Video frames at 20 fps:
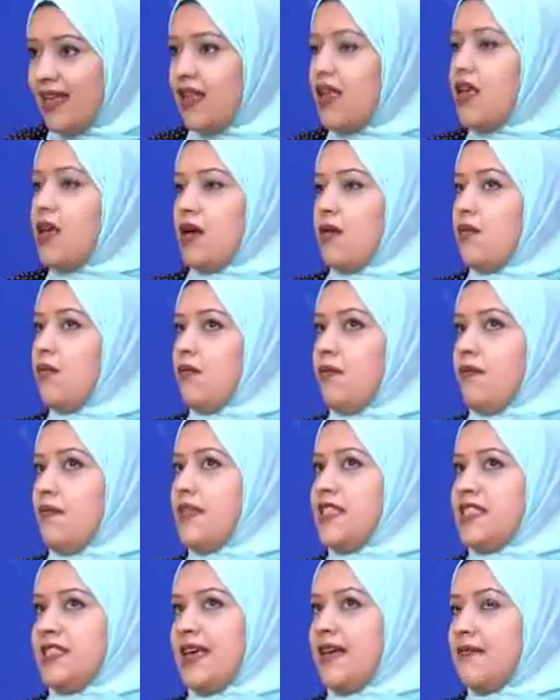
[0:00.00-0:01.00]
جدا
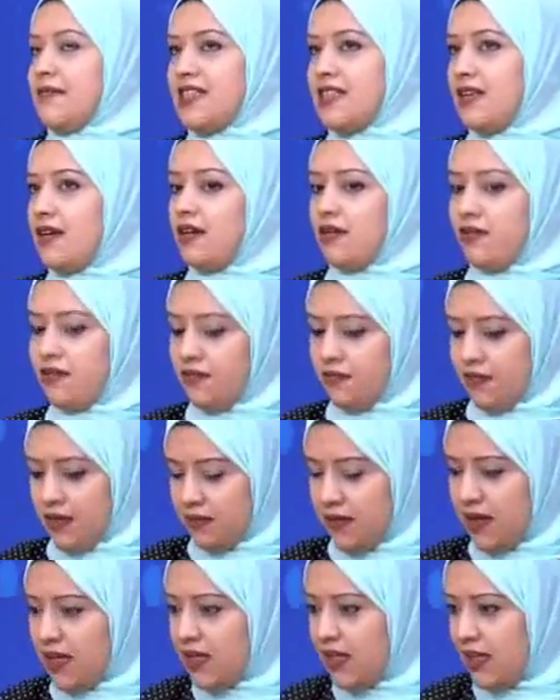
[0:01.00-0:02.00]
زي مثلا
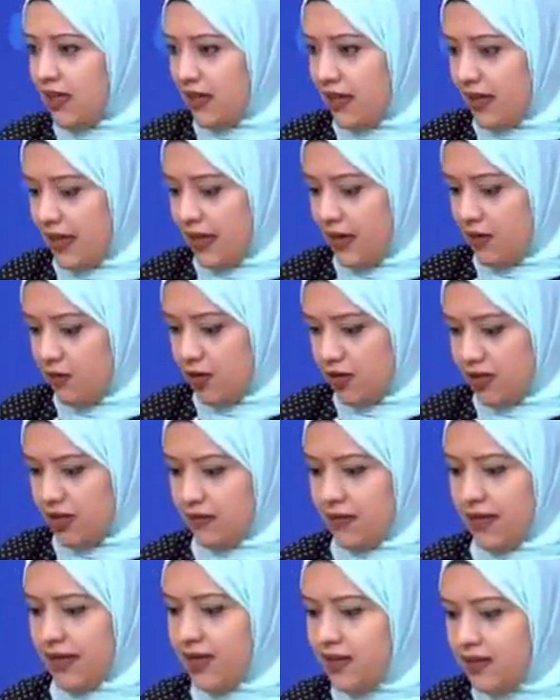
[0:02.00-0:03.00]
في بعض
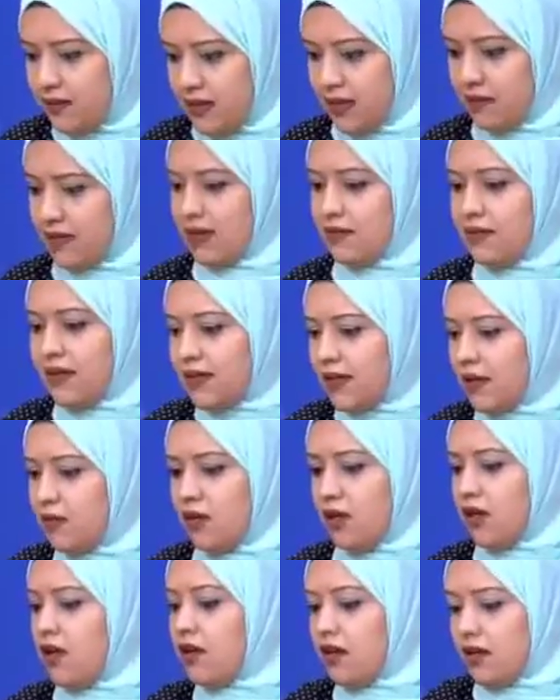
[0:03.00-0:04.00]
المجتمعات بتبقى البنت
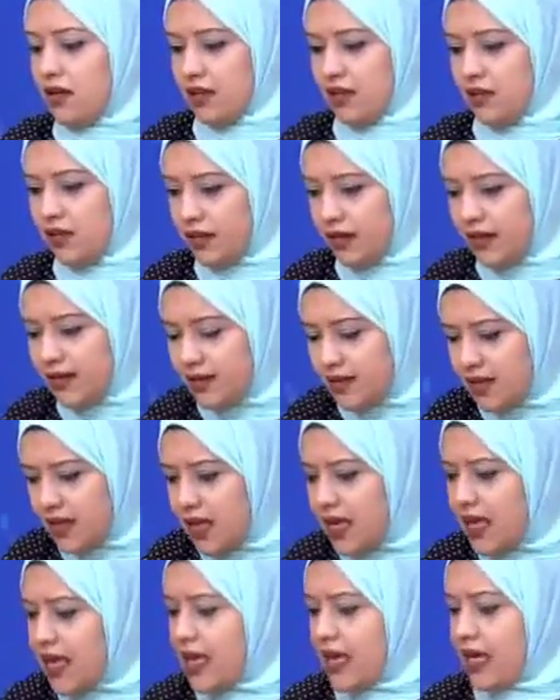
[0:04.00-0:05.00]
مغلقه لدرجه
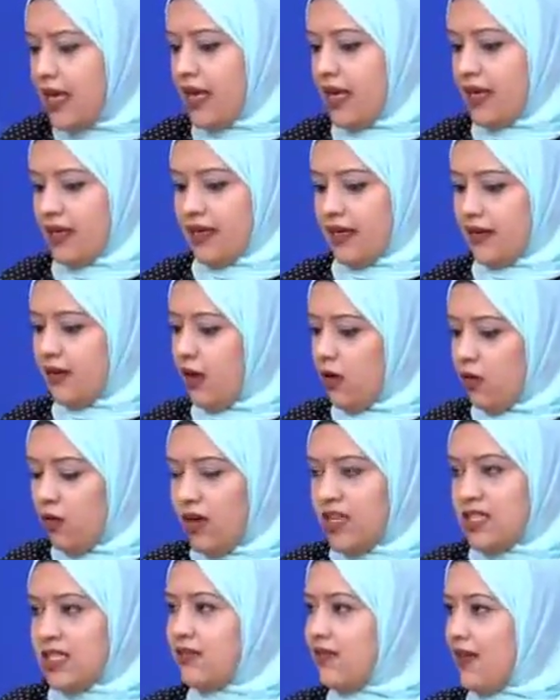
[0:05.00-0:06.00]
ان لو
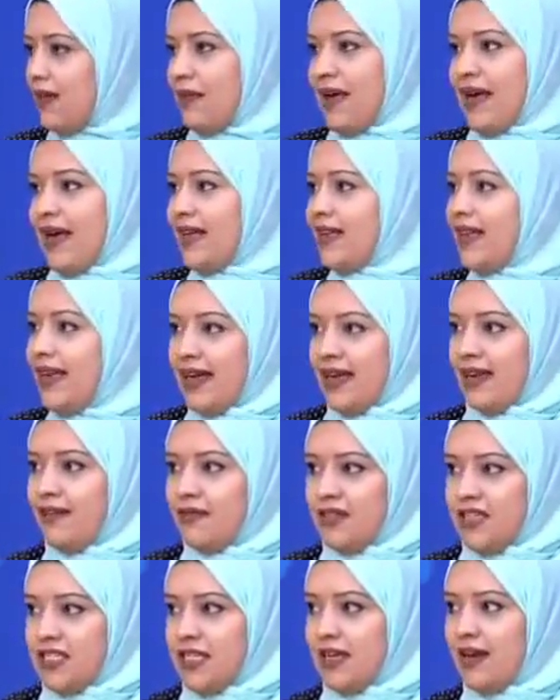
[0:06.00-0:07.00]
اخوها شافها مع حد غريب
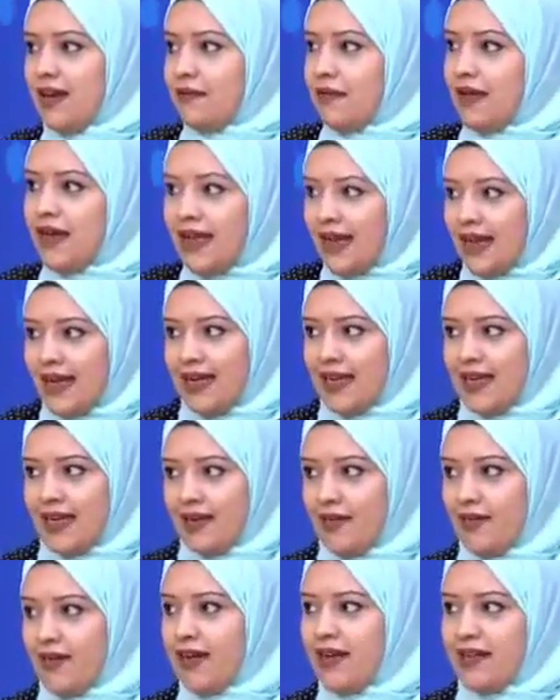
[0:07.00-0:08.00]
في الشارع بيجري
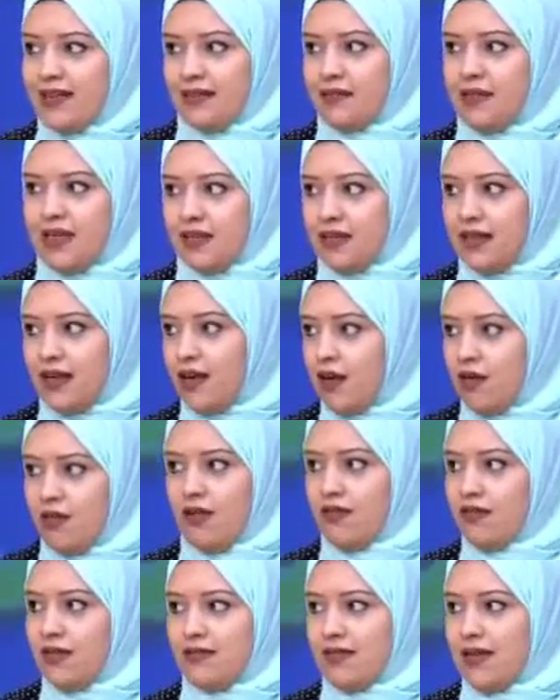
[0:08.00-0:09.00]
عليها يقول لها ده مين ده
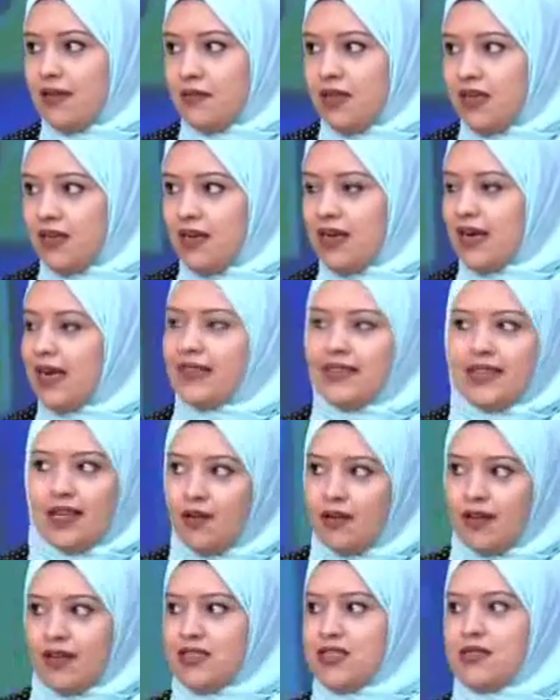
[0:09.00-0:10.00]
واقفه مع مين حتى
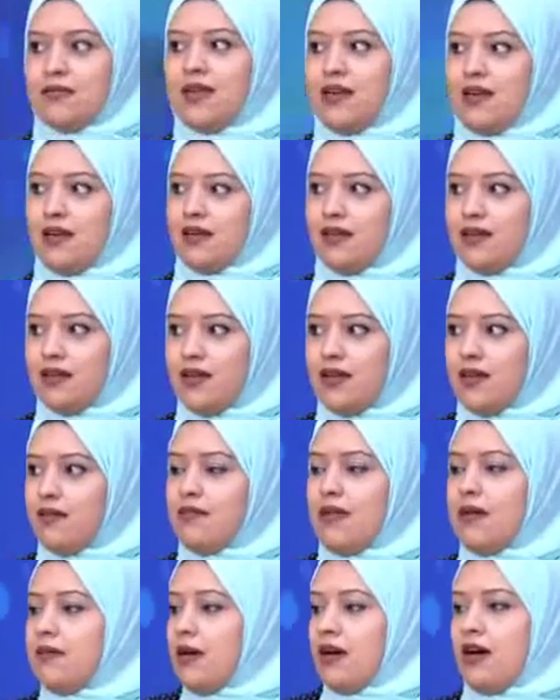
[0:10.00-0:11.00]
لو كان زميلها
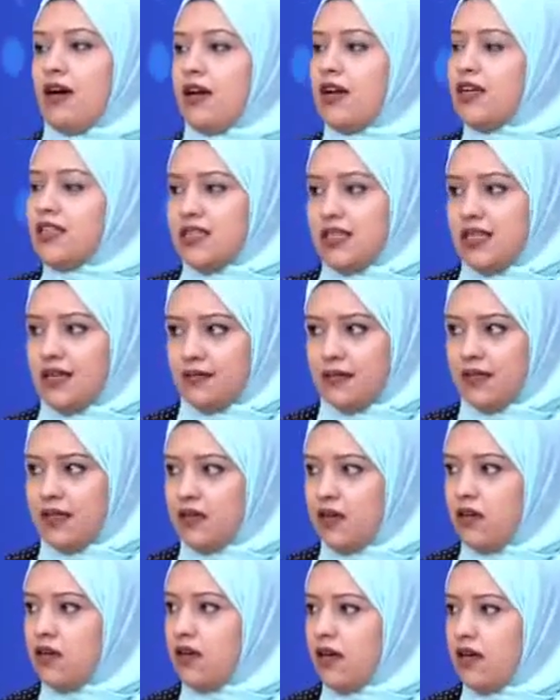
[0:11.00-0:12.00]
ما طيب. بقارنش ده بده
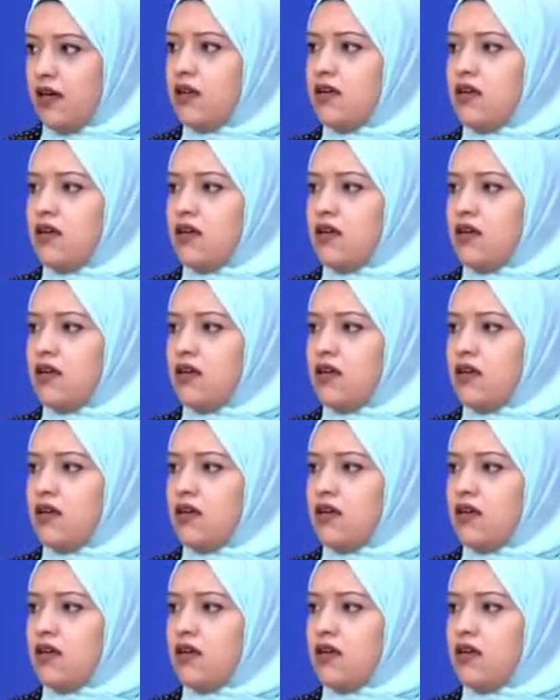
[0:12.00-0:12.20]
آه، اوكي